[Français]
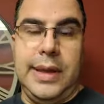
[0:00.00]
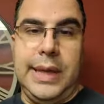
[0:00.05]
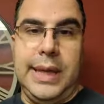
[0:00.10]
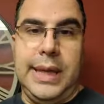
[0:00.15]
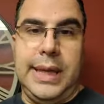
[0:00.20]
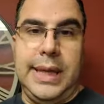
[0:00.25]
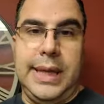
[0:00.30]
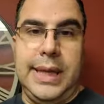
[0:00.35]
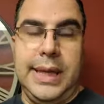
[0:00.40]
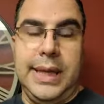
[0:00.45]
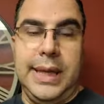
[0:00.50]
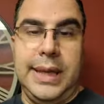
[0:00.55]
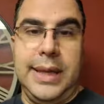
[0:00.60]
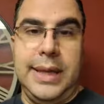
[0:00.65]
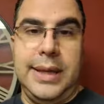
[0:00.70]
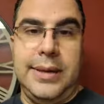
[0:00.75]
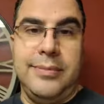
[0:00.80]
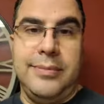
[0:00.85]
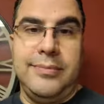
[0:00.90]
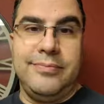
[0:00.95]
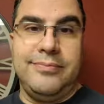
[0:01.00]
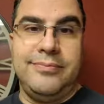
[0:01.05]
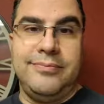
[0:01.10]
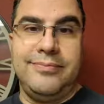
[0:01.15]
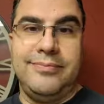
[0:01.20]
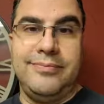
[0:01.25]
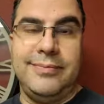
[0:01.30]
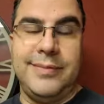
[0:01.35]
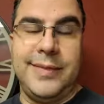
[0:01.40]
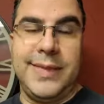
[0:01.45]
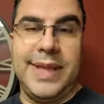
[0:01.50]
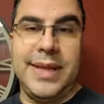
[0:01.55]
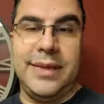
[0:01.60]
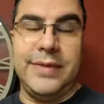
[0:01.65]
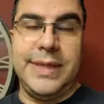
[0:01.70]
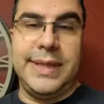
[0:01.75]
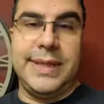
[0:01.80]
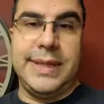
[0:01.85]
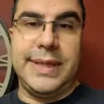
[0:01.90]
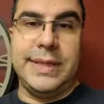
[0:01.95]
et
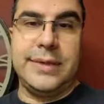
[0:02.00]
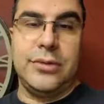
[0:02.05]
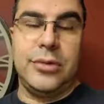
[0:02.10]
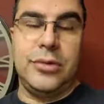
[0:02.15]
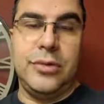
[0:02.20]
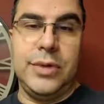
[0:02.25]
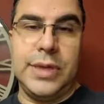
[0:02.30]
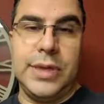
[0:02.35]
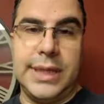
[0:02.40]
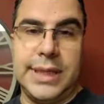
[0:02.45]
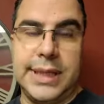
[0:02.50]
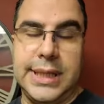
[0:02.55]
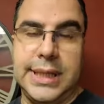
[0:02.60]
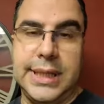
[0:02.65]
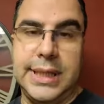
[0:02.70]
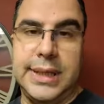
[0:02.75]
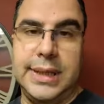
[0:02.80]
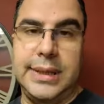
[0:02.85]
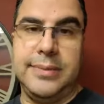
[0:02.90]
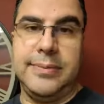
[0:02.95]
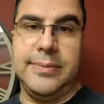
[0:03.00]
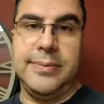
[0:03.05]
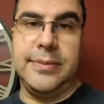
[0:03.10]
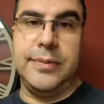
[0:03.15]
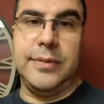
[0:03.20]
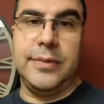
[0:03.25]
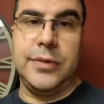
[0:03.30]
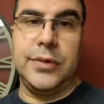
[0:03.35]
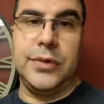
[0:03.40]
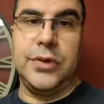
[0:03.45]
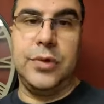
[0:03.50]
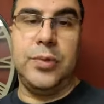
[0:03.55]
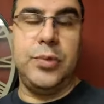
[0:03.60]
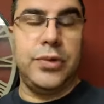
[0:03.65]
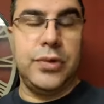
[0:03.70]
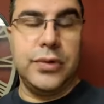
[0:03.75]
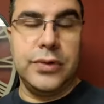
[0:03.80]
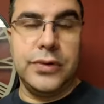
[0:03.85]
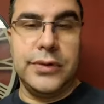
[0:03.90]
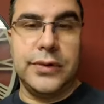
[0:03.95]
d'inviter celui qui se
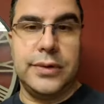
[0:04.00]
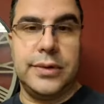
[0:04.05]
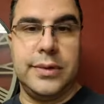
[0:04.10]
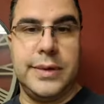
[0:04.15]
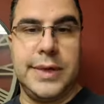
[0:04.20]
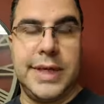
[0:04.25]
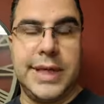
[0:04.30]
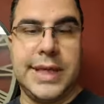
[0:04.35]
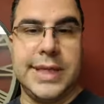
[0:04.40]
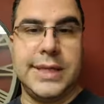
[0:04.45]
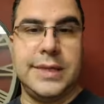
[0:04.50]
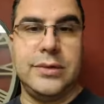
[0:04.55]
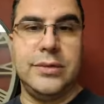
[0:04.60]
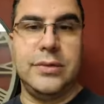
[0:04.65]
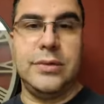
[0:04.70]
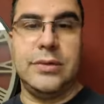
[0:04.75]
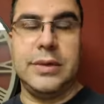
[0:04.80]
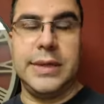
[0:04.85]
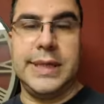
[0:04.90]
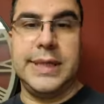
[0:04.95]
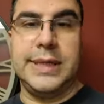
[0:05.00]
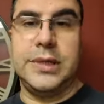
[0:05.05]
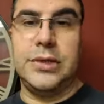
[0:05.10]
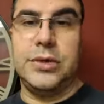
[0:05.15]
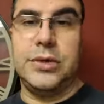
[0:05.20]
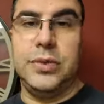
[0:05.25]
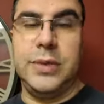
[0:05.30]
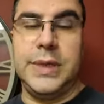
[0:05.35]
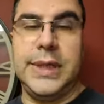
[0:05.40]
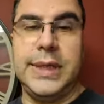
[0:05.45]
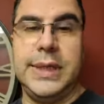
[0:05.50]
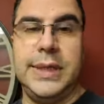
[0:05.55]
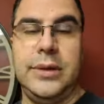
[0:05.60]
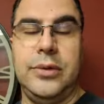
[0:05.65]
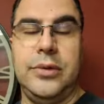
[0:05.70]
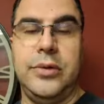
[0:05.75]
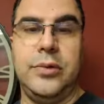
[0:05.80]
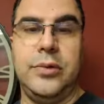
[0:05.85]
pose des questions, qui suit le